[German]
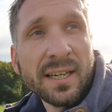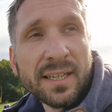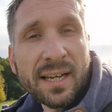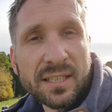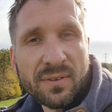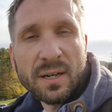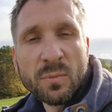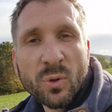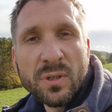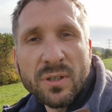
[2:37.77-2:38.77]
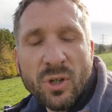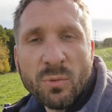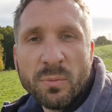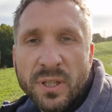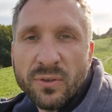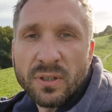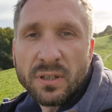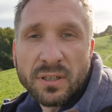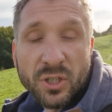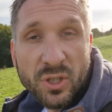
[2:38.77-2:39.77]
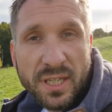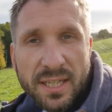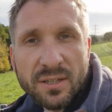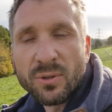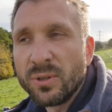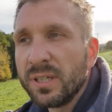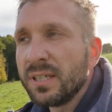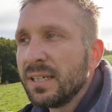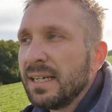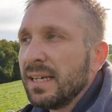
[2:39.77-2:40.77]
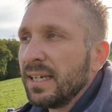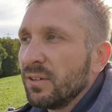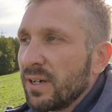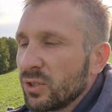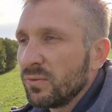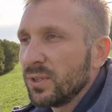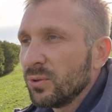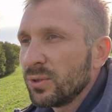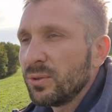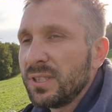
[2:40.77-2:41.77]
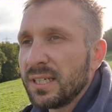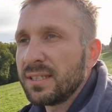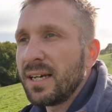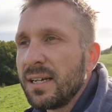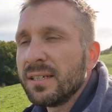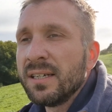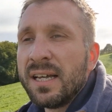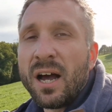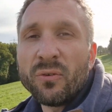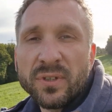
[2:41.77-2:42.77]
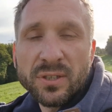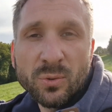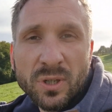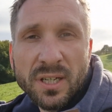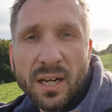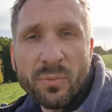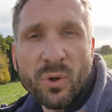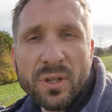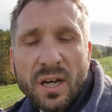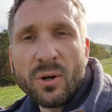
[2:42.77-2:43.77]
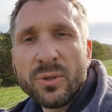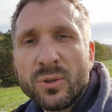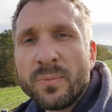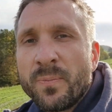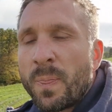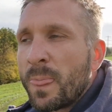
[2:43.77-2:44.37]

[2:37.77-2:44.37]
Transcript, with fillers: ja, es war im Grunde genommen um mich äh, geschehen und ich war sowieso zu dieser Zeit auf der Suche nach einem neuen Auto,